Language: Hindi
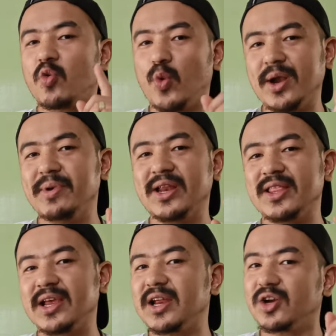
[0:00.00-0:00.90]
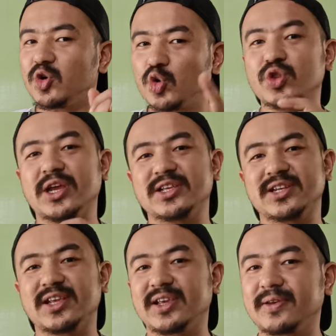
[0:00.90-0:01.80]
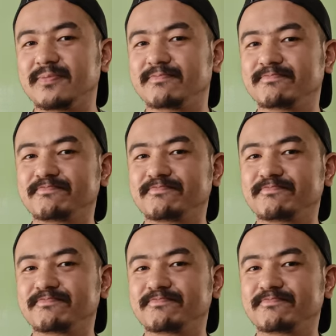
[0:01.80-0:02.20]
वन मैंने देख लिया टू देखने चलेंगे